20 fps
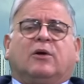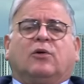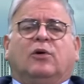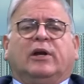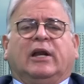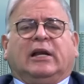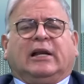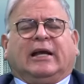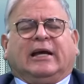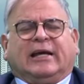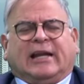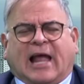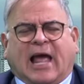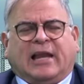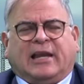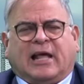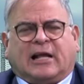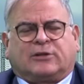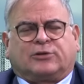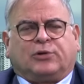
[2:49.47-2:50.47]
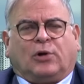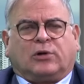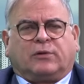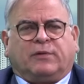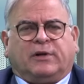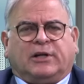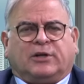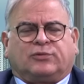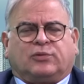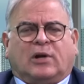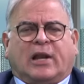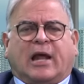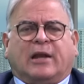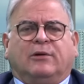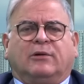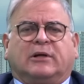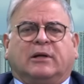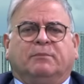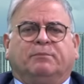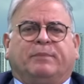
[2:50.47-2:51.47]
con el gran actor
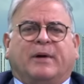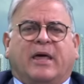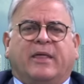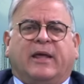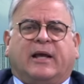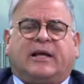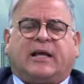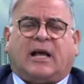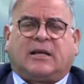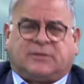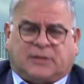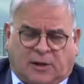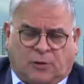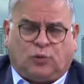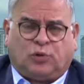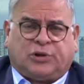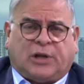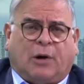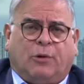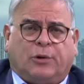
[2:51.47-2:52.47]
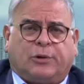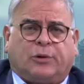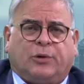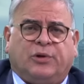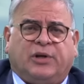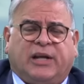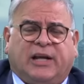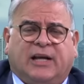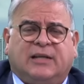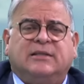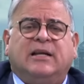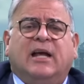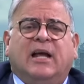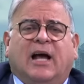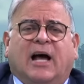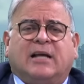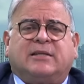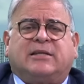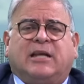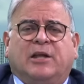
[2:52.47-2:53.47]
venezolano que en paz descanse, Gustavo Rodríguez,
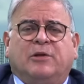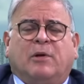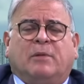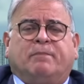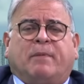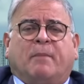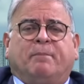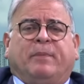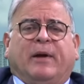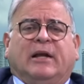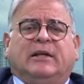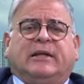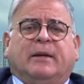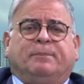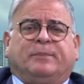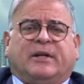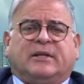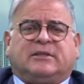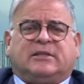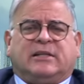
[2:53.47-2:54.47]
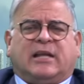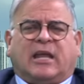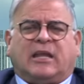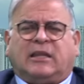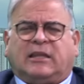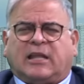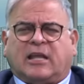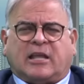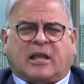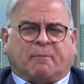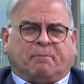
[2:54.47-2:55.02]
haciendo el papel de presidente.